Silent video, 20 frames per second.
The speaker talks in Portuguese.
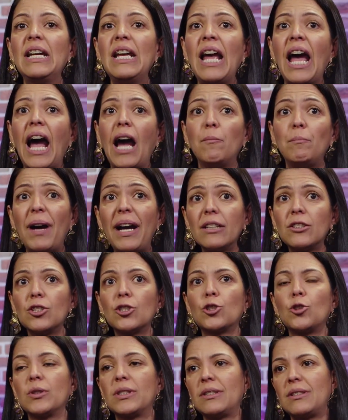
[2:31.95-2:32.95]
A parte
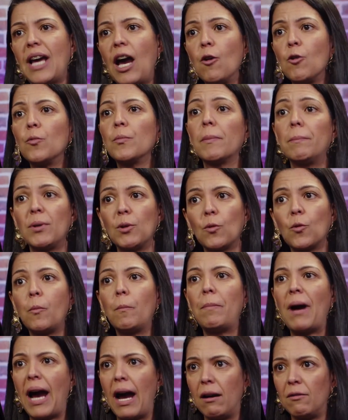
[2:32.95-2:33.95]
social eu me
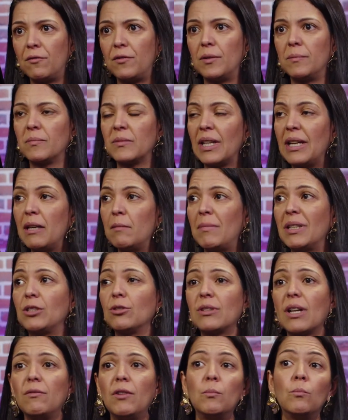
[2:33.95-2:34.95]
preocupava, mas eu
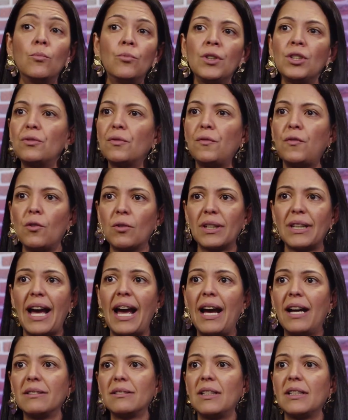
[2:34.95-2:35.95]
estava muito
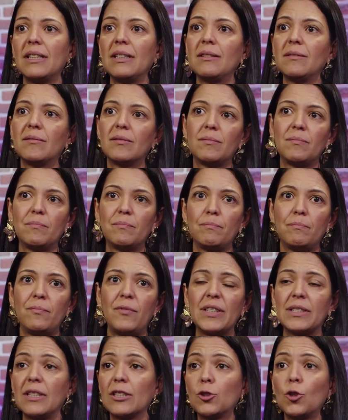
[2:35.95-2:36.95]
focada em
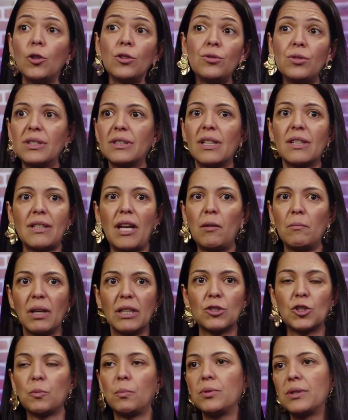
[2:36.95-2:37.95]
fazer todos os
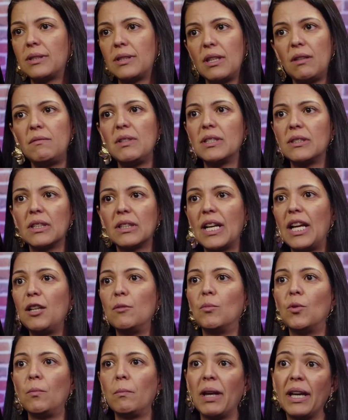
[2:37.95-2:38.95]
tratamentos possíveis naquele
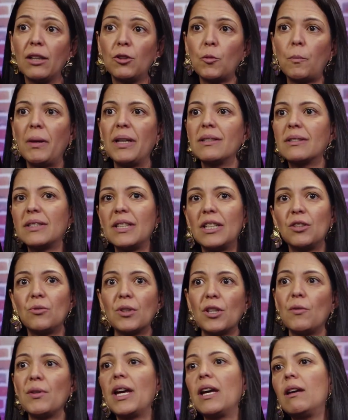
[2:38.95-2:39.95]
momento, pensando
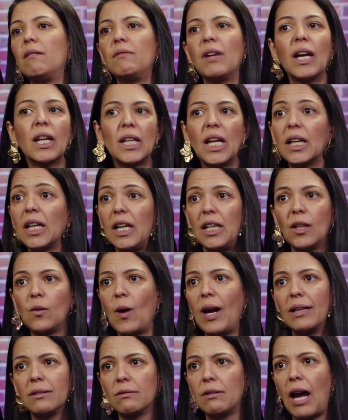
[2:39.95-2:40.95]
que eu ia reverter aquele
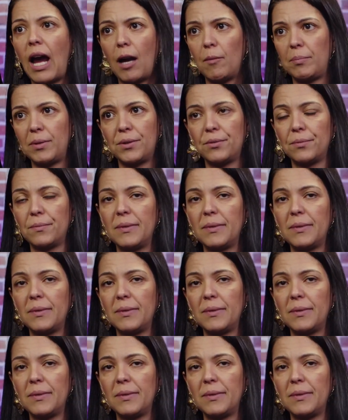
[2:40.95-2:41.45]
quadro rápido.